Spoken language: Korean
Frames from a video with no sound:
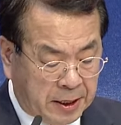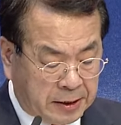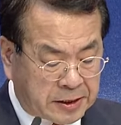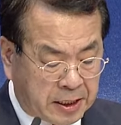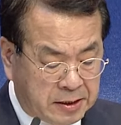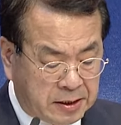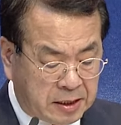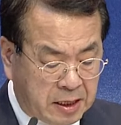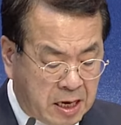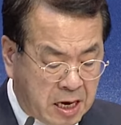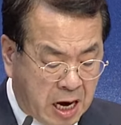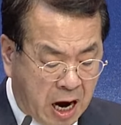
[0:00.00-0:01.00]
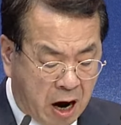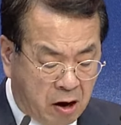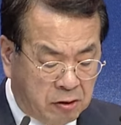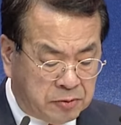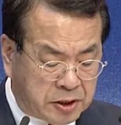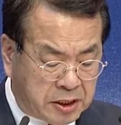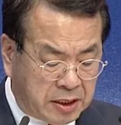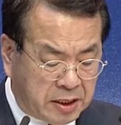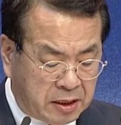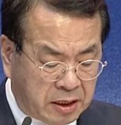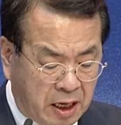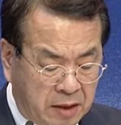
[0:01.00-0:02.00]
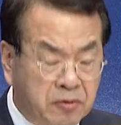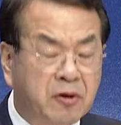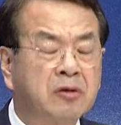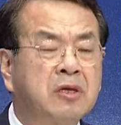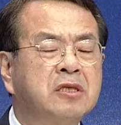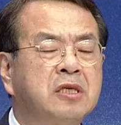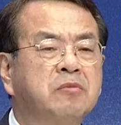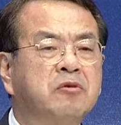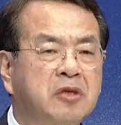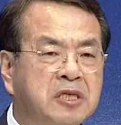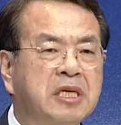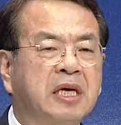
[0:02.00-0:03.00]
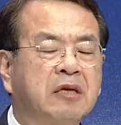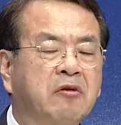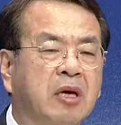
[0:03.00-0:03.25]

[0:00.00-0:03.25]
행사는 9시 테이프 커팅식부터 시작이